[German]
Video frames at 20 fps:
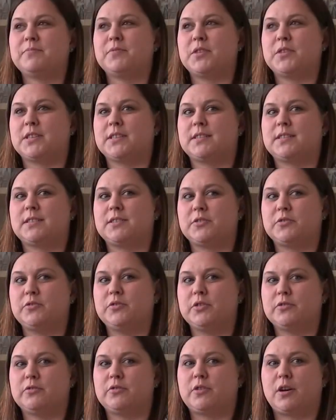dass
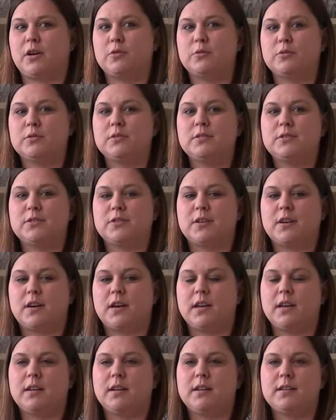wir Frauen doch
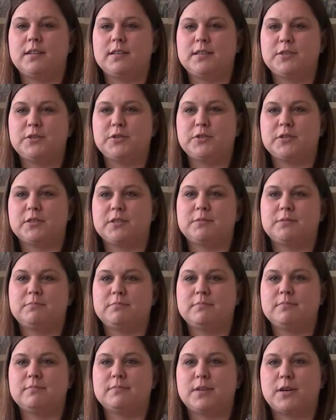eigentlich
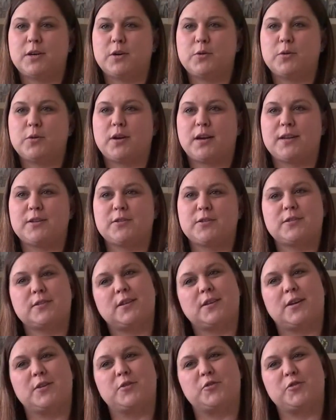ähm, auch
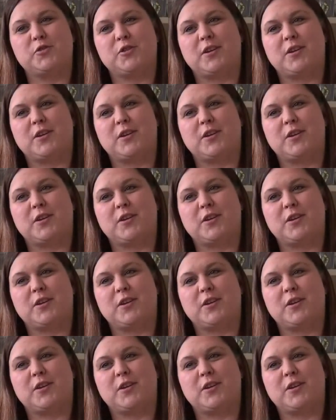ganz, ganz